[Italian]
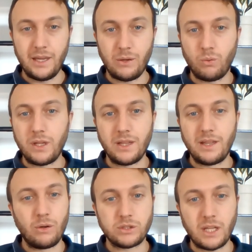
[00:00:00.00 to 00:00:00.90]
e quindi
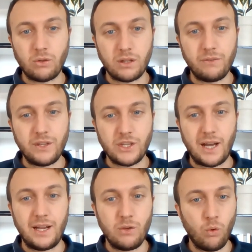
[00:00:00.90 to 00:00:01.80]
nello stato artificiale gli